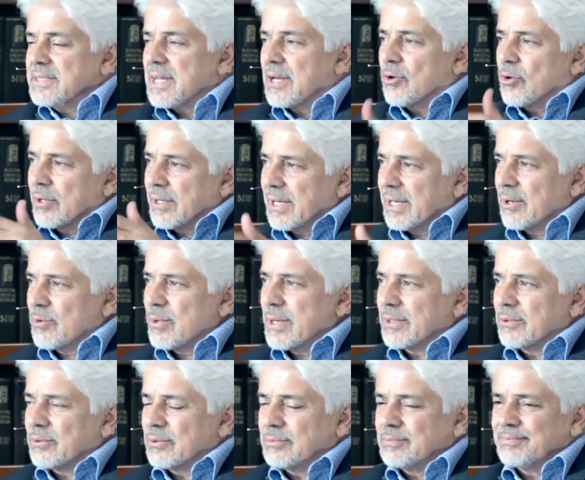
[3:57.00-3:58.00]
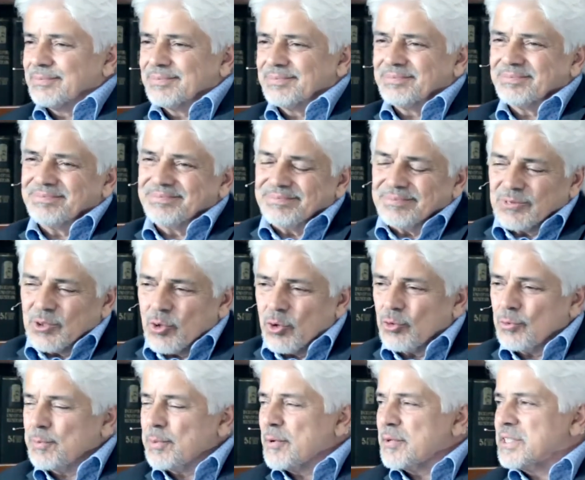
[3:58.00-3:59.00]
Se logra el acuerdo
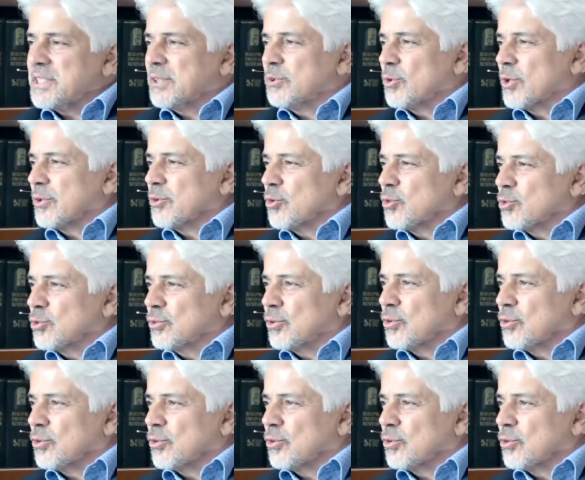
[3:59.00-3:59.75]
con un plebiscito que no